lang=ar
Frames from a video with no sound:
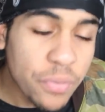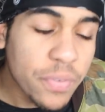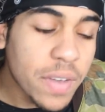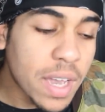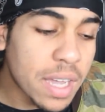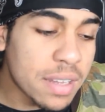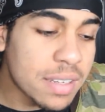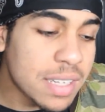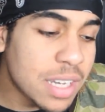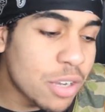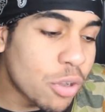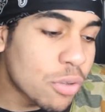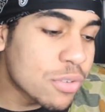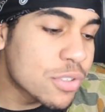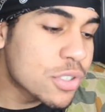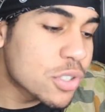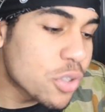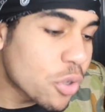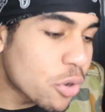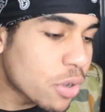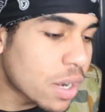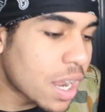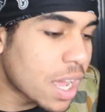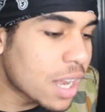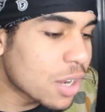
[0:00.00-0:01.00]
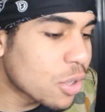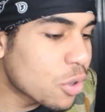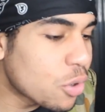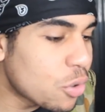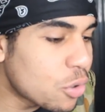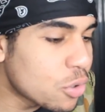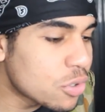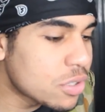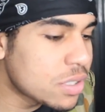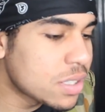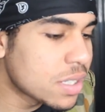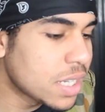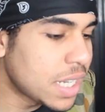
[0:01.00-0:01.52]
تلقاني الاسطوره
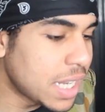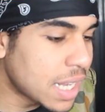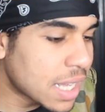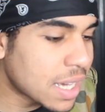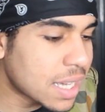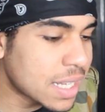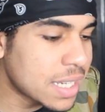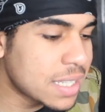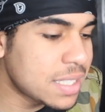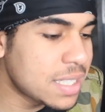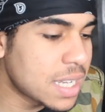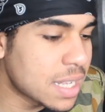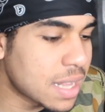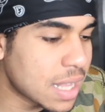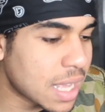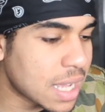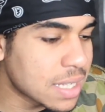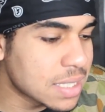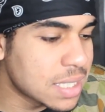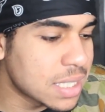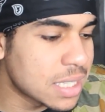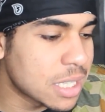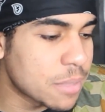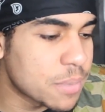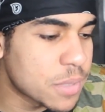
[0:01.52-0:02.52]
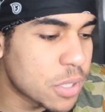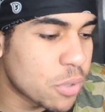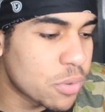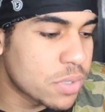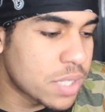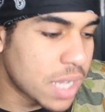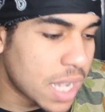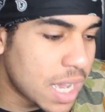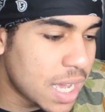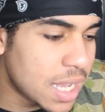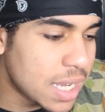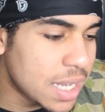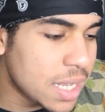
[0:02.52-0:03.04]
الخوت الا قريتي هذه القصيده بصوت
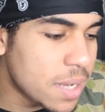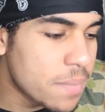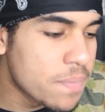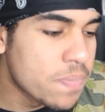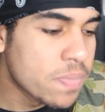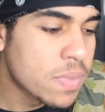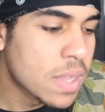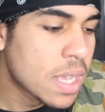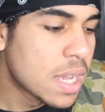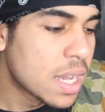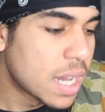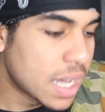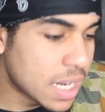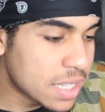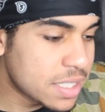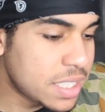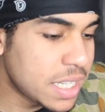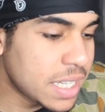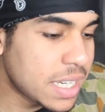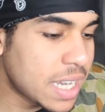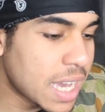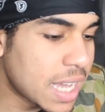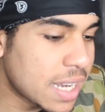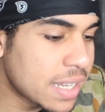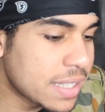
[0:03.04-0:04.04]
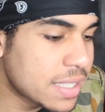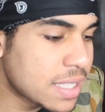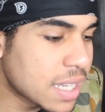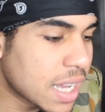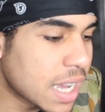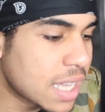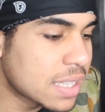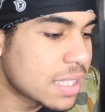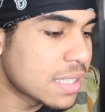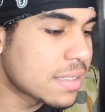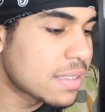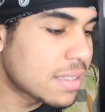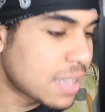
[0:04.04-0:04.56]
عالي راه شي كارثه
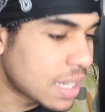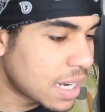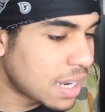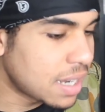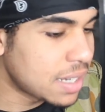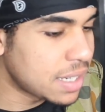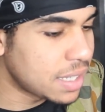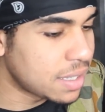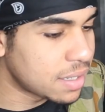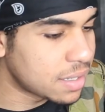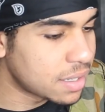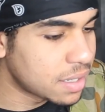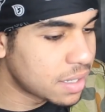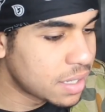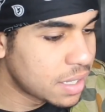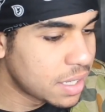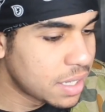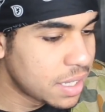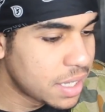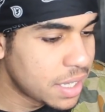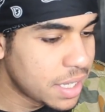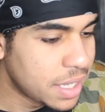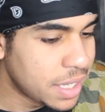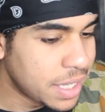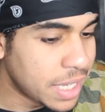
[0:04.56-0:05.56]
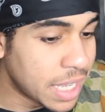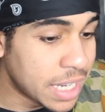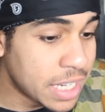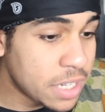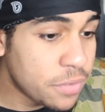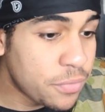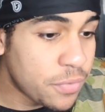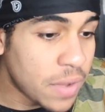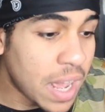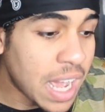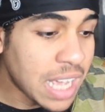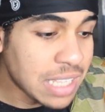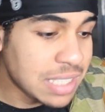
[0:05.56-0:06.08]
غادي تطرى
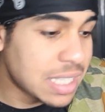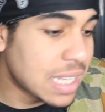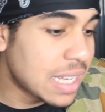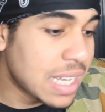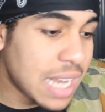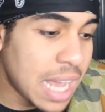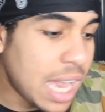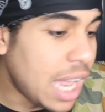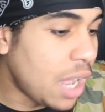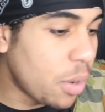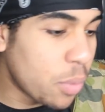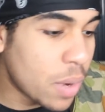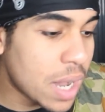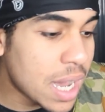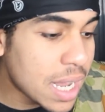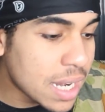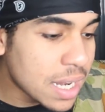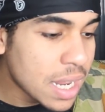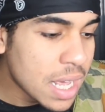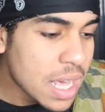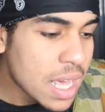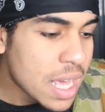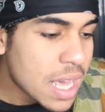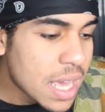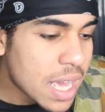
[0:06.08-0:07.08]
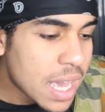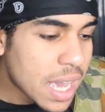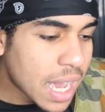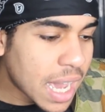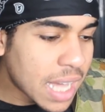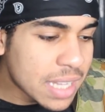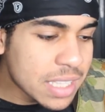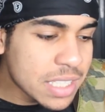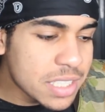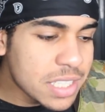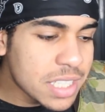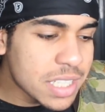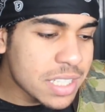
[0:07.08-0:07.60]
يعني في احسن الاحوال
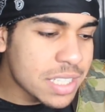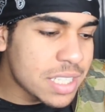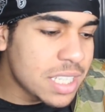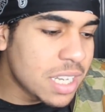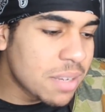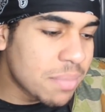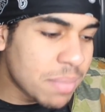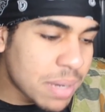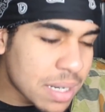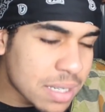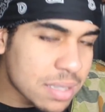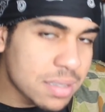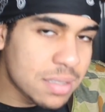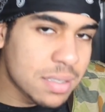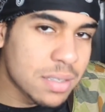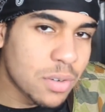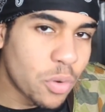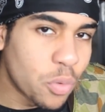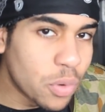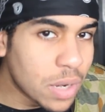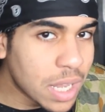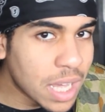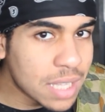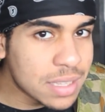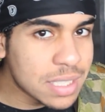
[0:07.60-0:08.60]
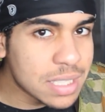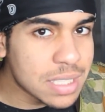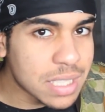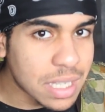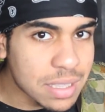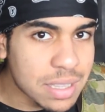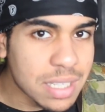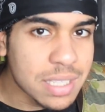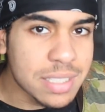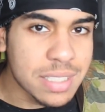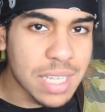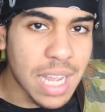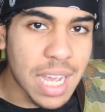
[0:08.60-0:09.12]
غادي يجيك شي مرض ولا غادي
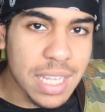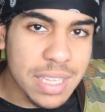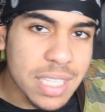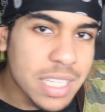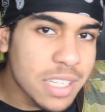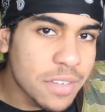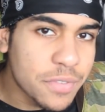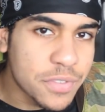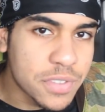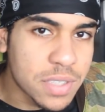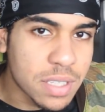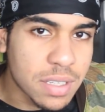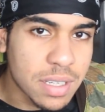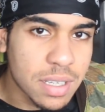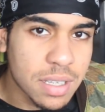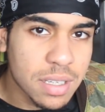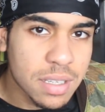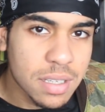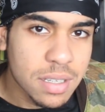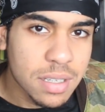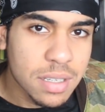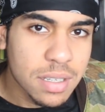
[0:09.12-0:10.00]
تقدر تادي نفسك